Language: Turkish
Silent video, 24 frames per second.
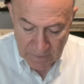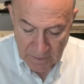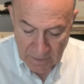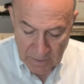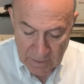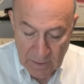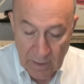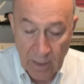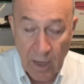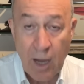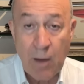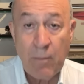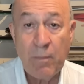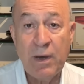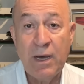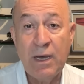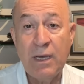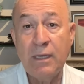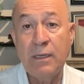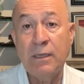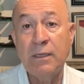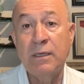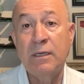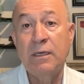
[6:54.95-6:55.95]
E,
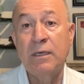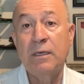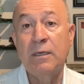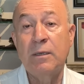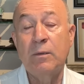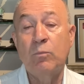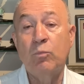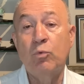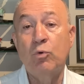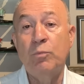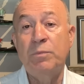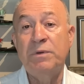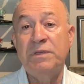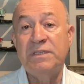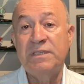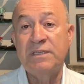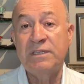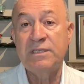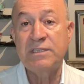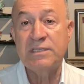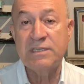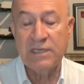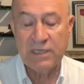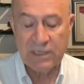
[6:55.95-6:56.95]
ama e, bu
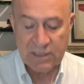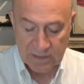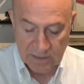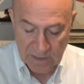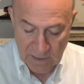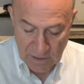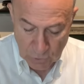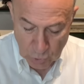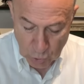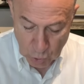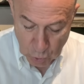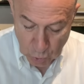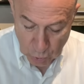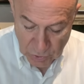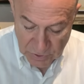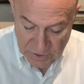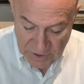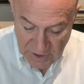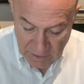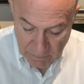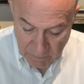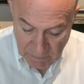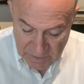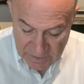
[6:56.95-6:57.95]
bitiricilikte şut
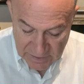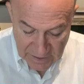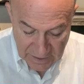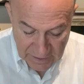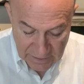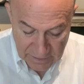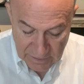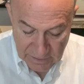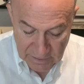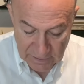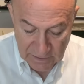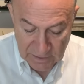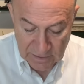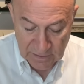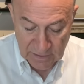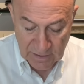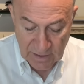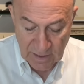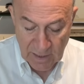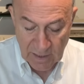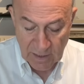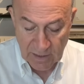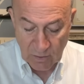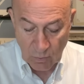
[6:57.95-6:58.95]
çekme tekniğinin
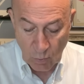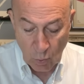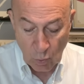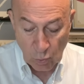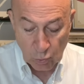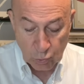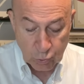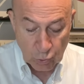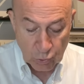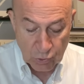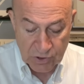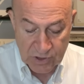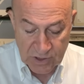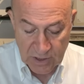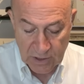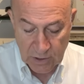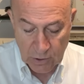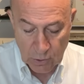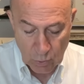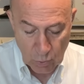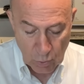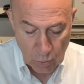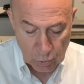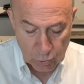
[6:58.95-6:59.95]
de oldukça
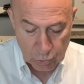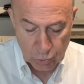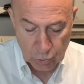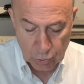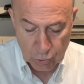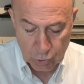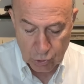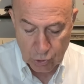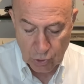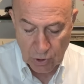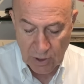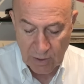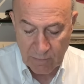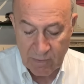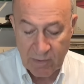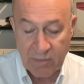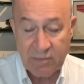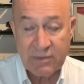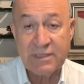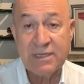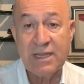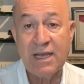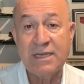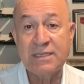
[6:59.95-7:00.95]
iyi olduğunu
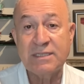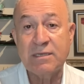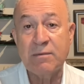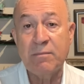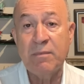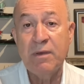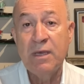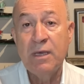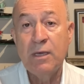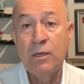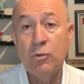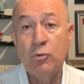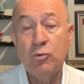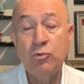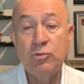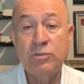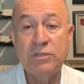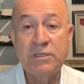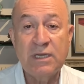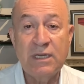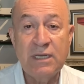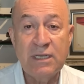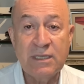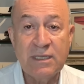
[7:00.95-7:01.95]
söylememiz lazım.
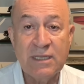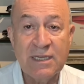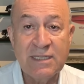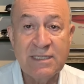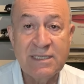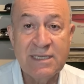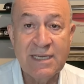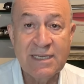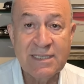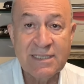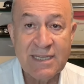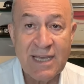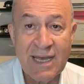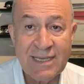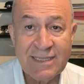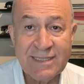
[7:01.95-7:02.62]
Üstelik de ceza